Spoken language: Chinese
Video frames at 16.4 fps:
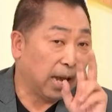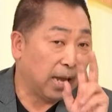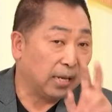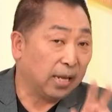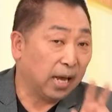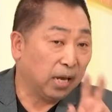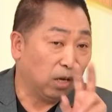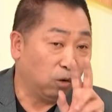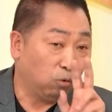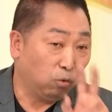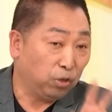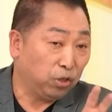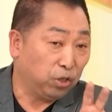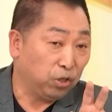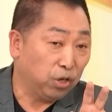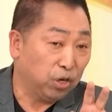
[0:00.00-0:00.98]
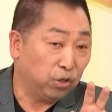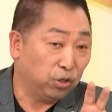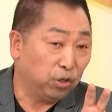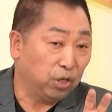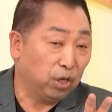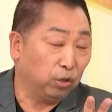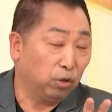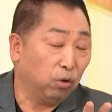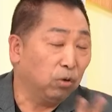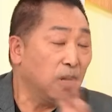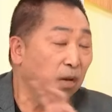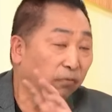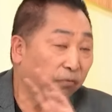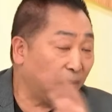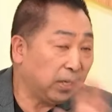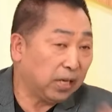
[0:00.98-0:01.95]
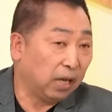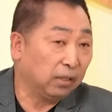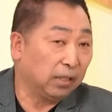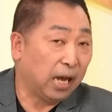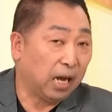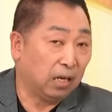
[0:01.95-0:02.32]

呢看待呢国际政治的时候非常